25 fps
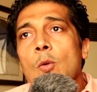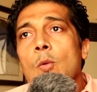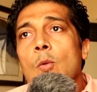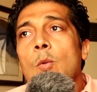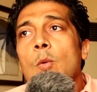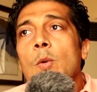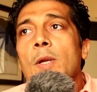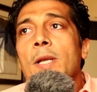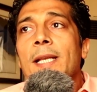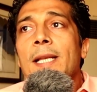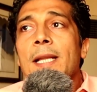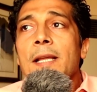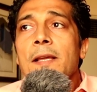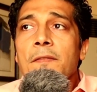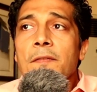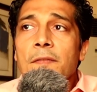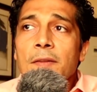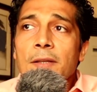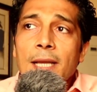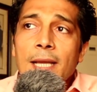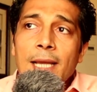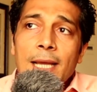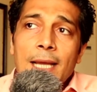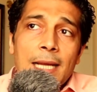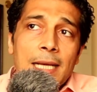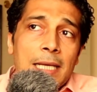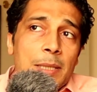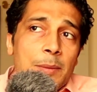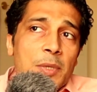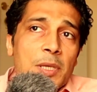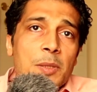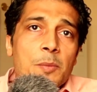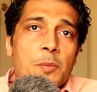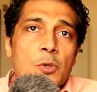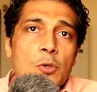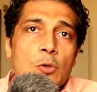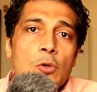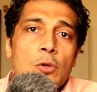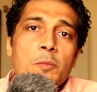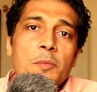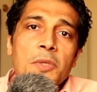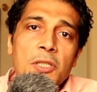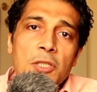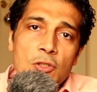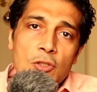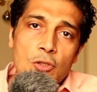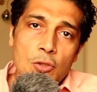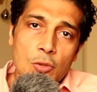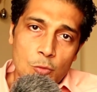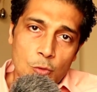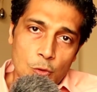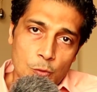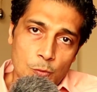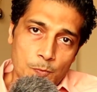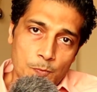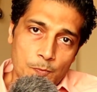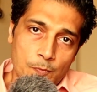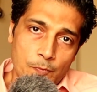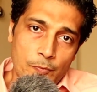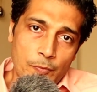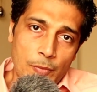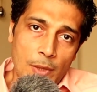والنافق غالبا بيكون من السموم